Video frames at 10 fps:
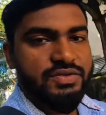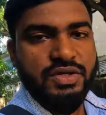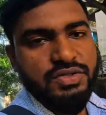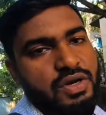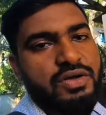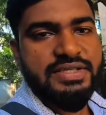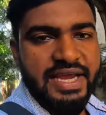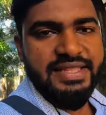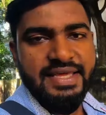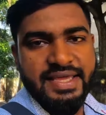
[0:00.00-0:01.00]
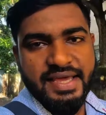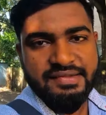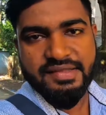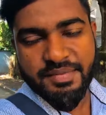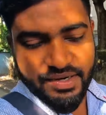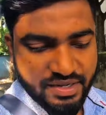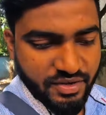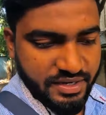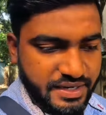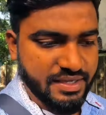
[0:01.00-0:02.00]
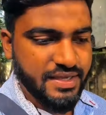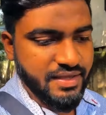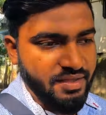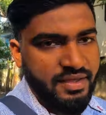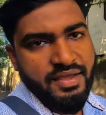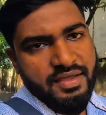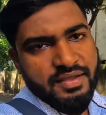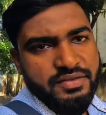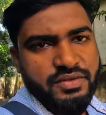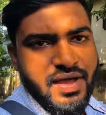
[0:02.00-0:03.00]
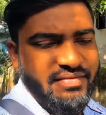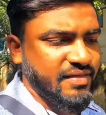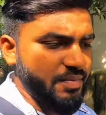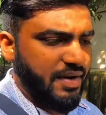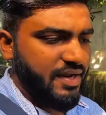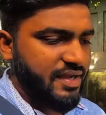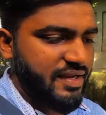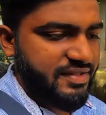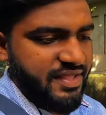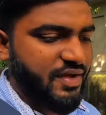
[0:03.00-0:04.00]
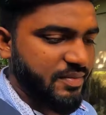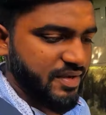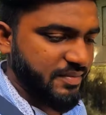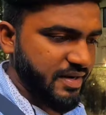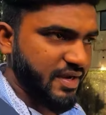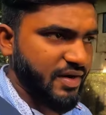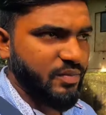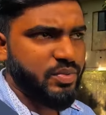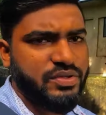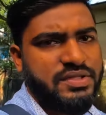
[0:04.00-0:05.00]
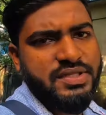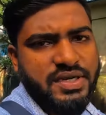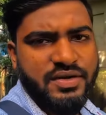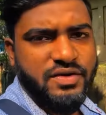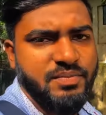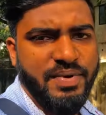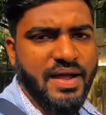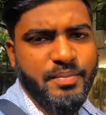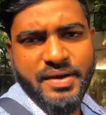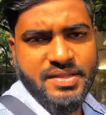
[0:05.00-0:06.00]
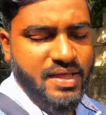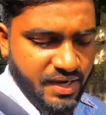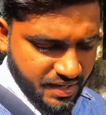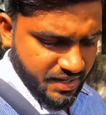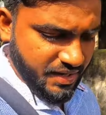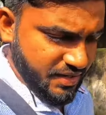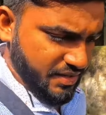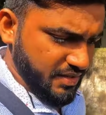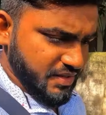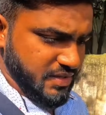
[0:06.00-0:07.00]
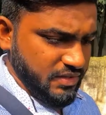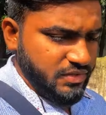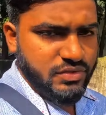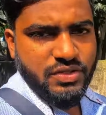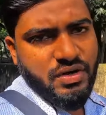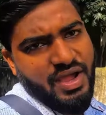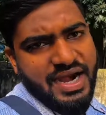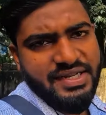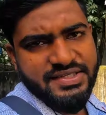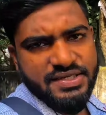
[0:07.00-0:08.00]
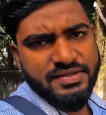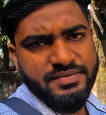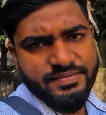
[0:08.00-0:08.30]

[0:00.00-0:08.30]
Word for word: ভাবছো চলো যাই দেখি আজকে পাঠা হয় নাকি তো আজকে পাঠা কিনতেই হবে আমার কারণ প্রতিদিনের যায় না টমটমে আমি যাবো চলো হাটে যাই